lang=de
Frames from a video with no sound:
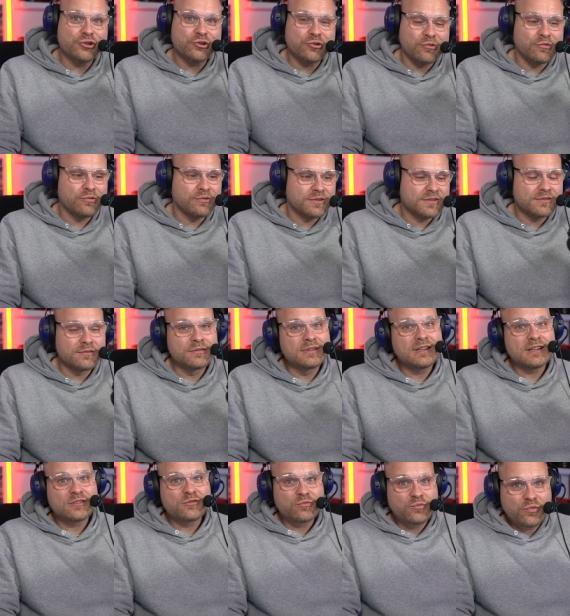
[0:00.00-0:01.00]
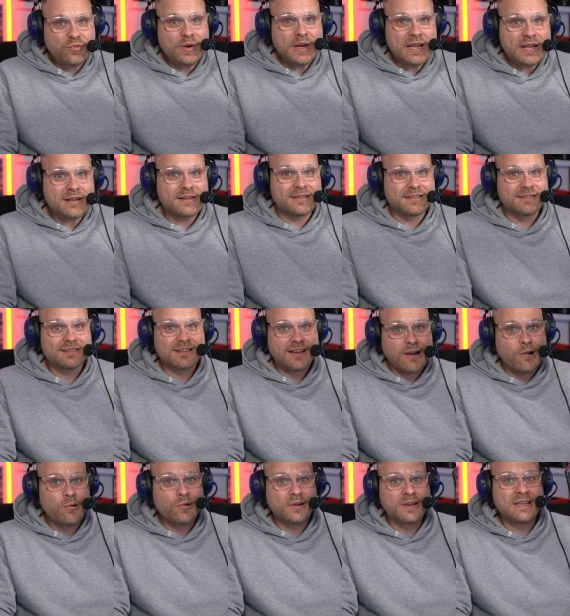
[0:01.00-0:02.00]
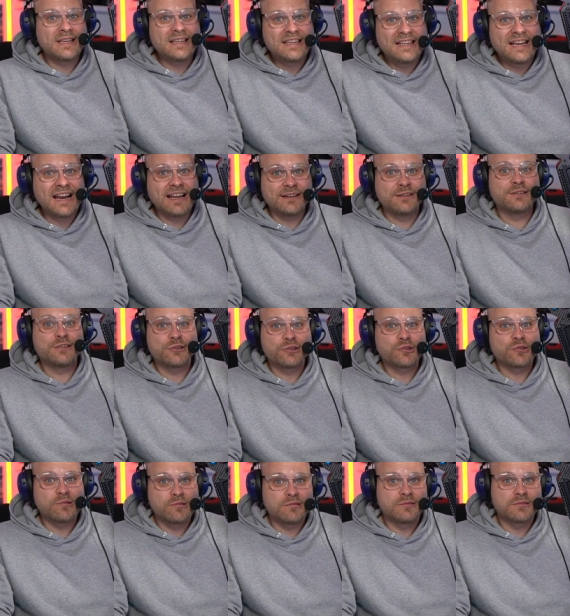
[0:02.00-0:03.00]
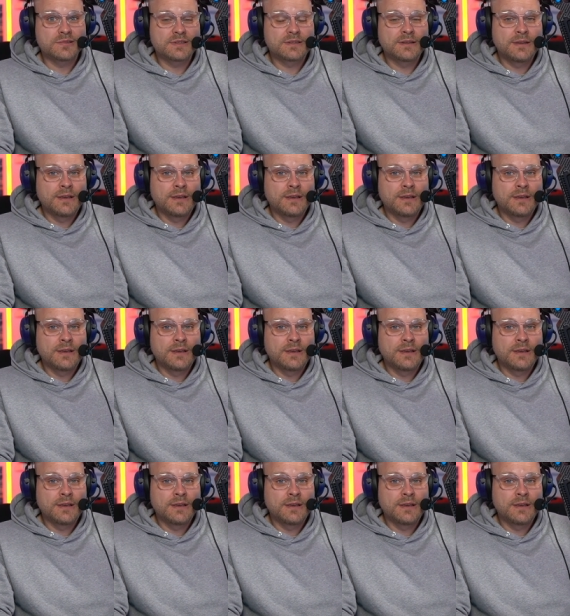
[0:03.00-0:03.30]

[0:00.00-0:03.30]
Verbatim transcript: groß und das Wheel ist auch gigantisch groß.